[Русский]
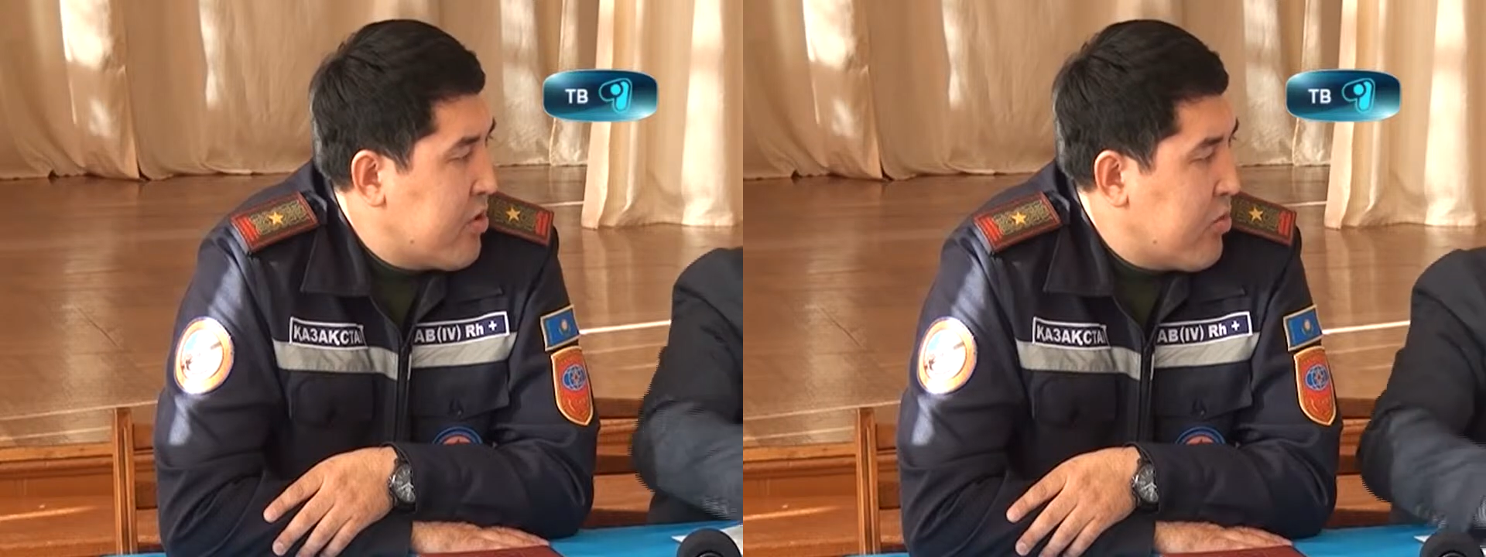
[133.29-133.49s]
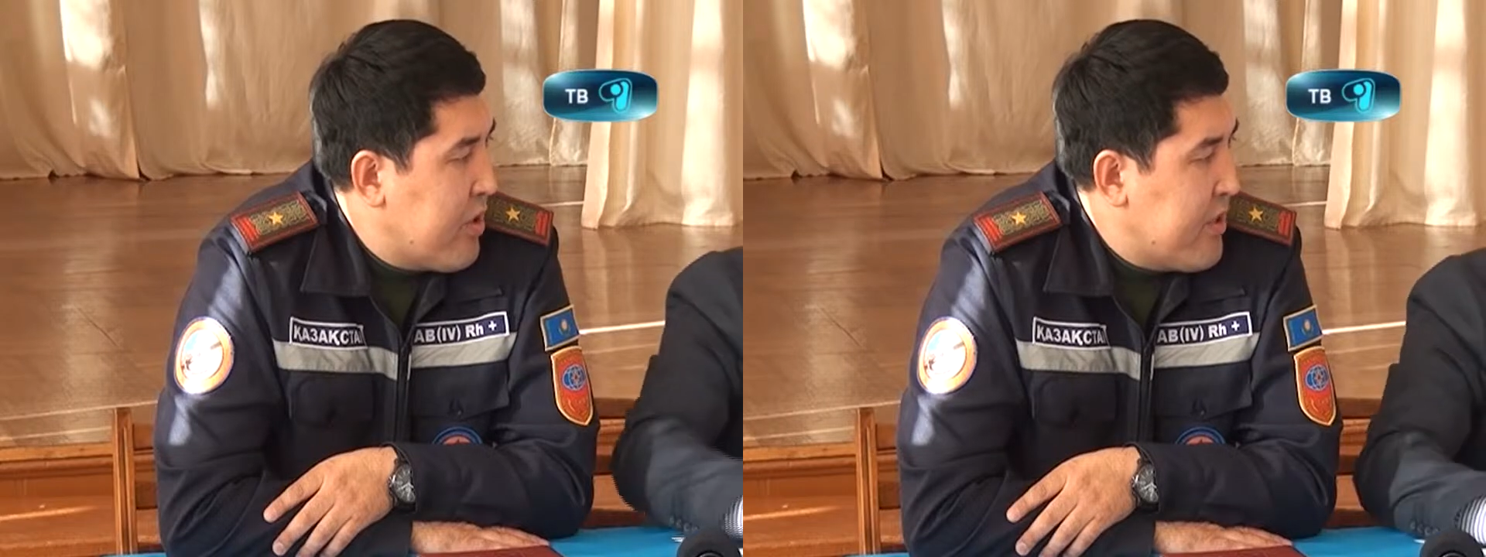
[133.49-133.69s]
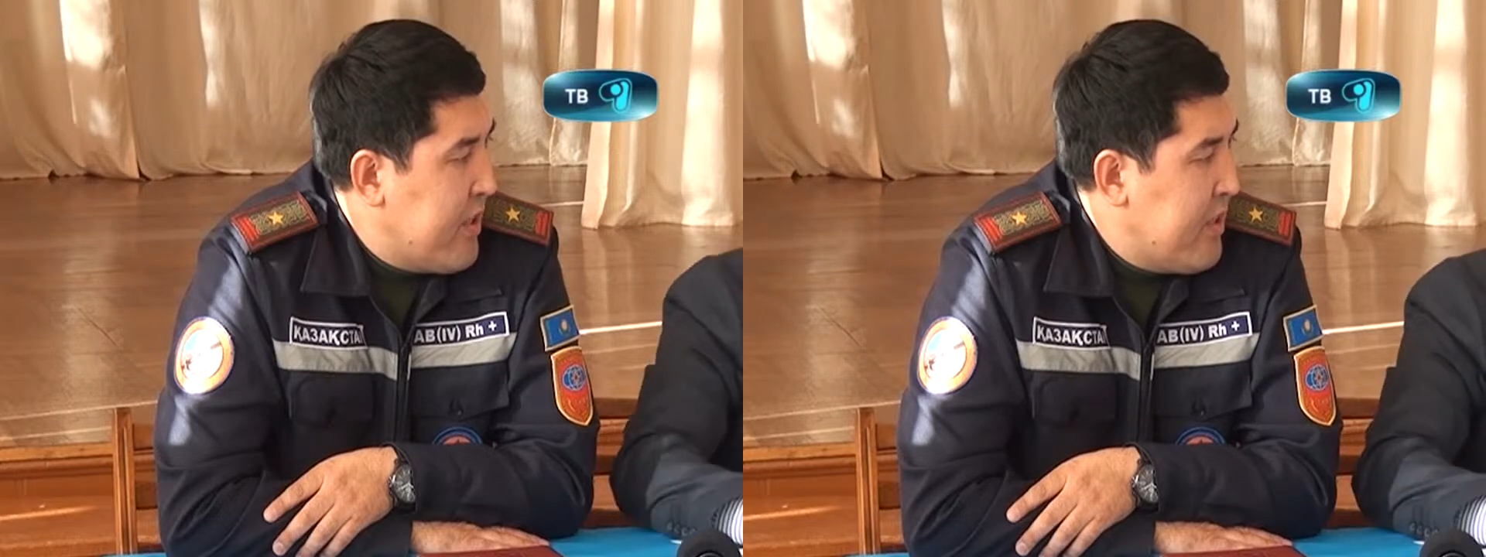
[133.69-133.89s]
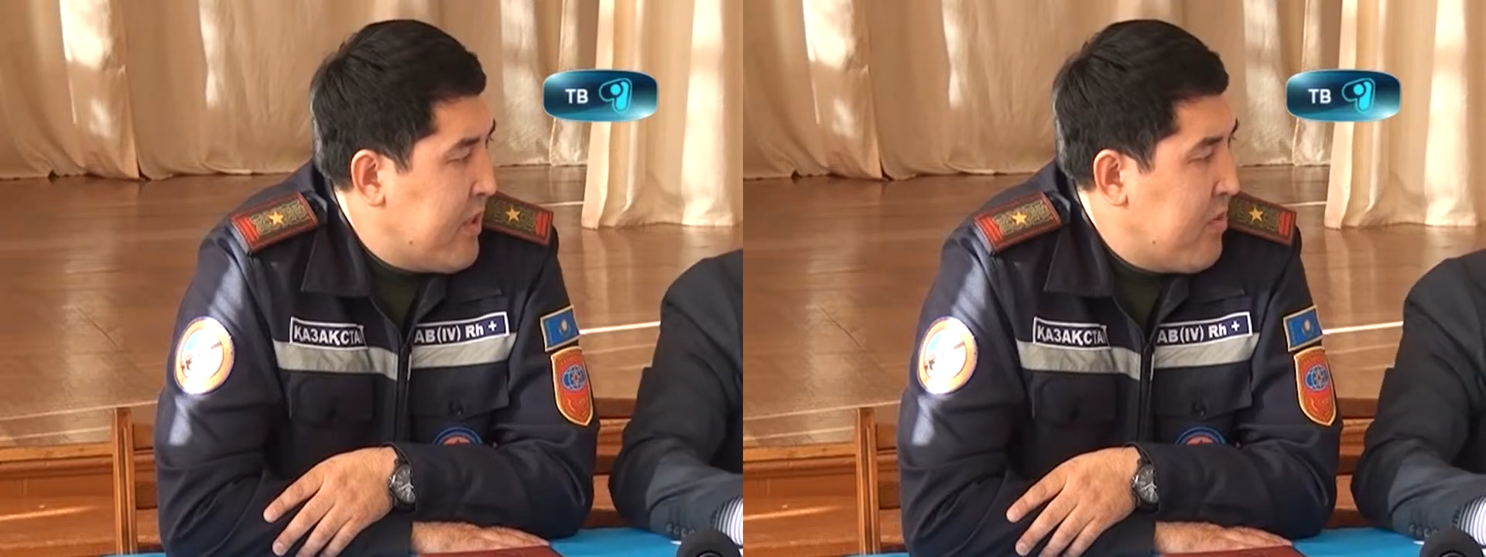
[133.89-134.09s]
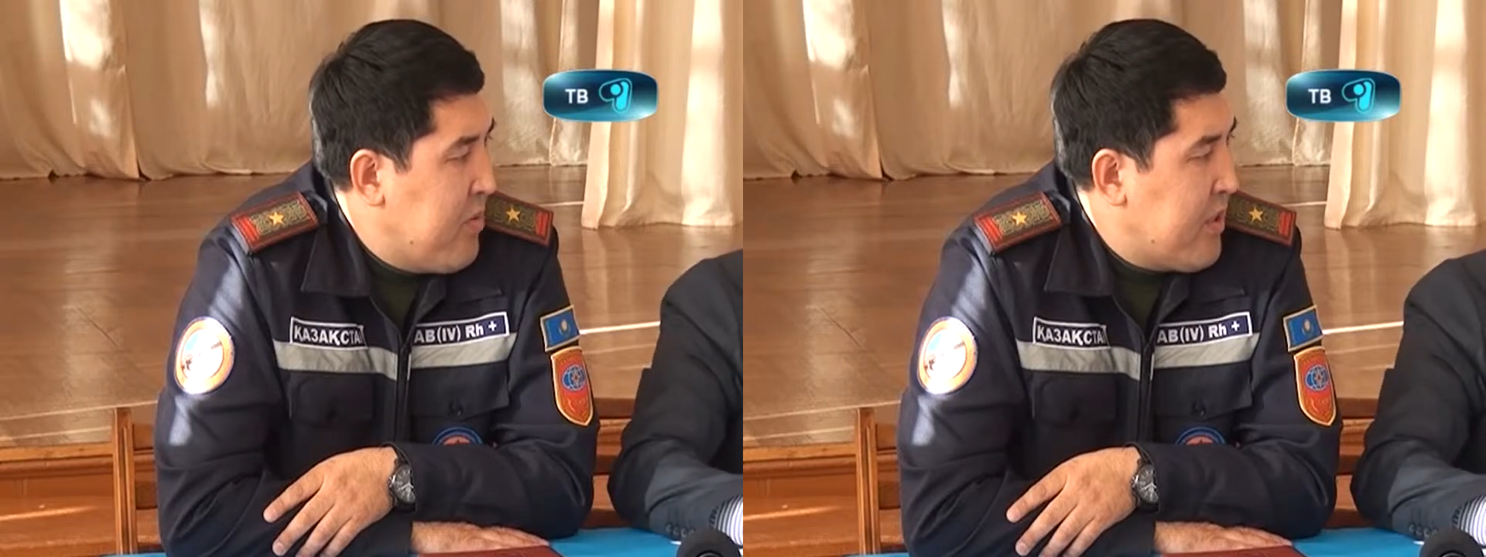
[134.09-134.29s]
с указания
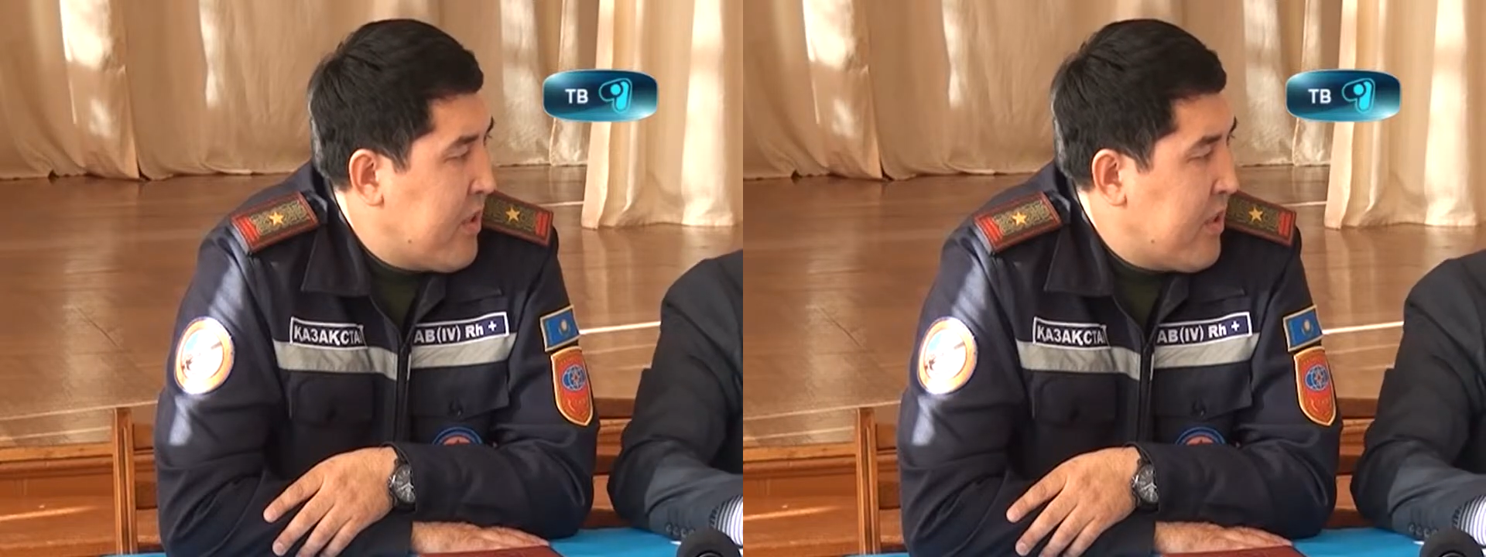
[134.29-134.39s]
Акимата